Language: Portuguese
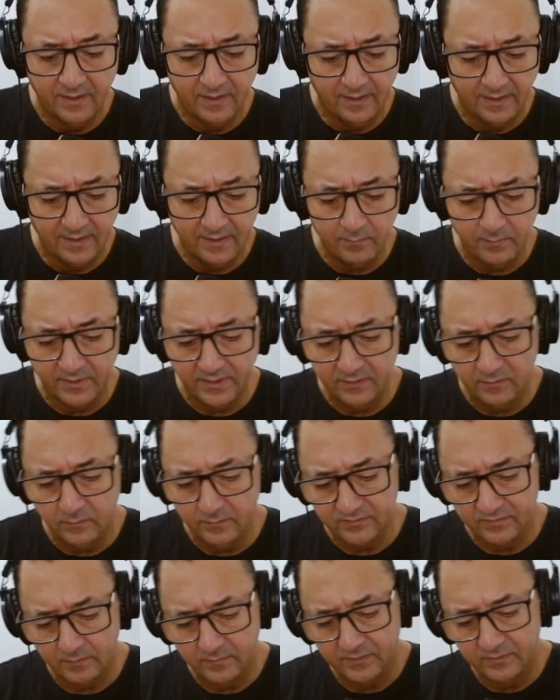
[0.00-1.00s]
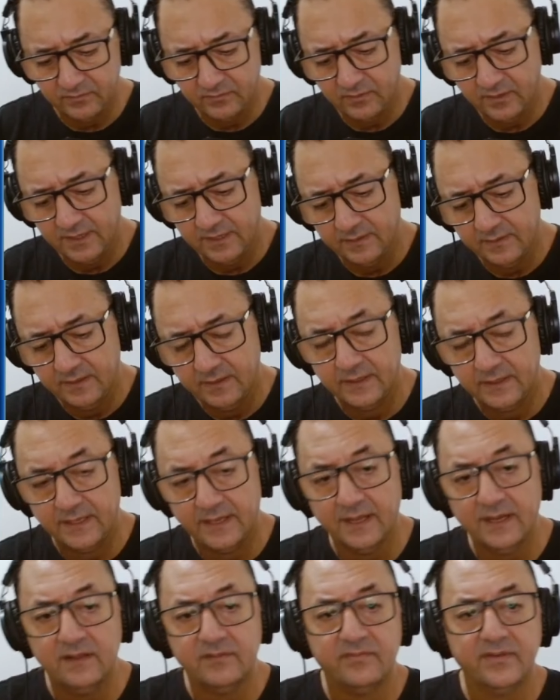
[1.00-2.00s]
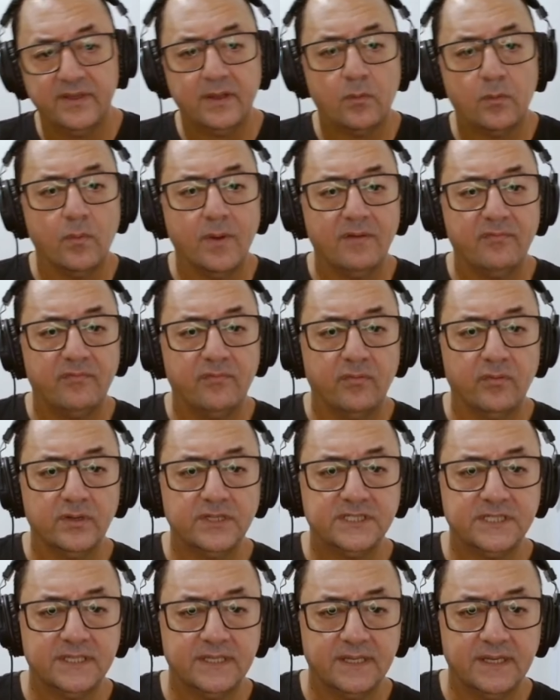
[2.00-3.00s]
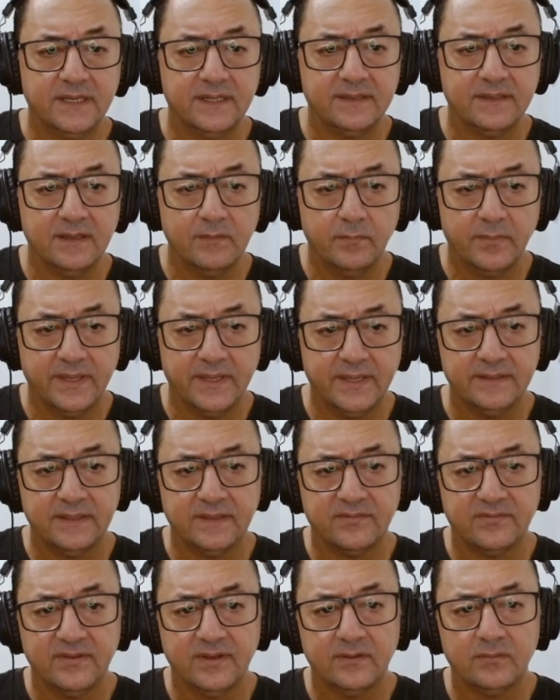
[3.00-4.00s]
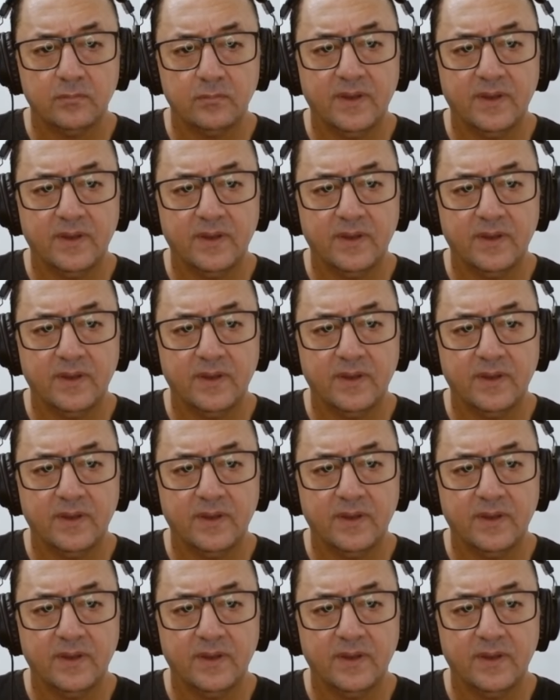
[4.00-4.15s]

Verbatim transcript: Lembrando, meus amigos, olha, ele vem com a fonte dele também, tá certo?